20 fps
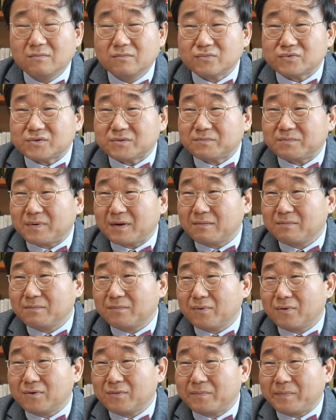무슨 팬?
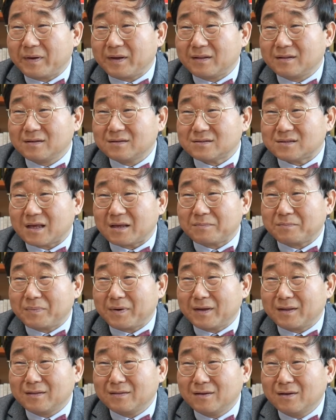볼펜?
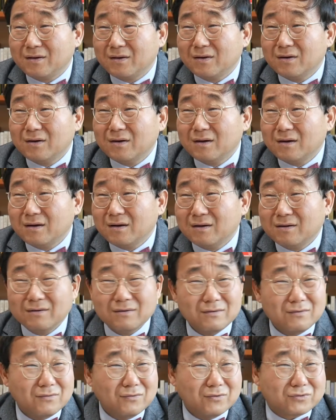사인펜?
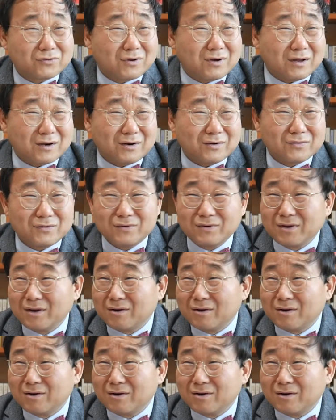어떡하라고?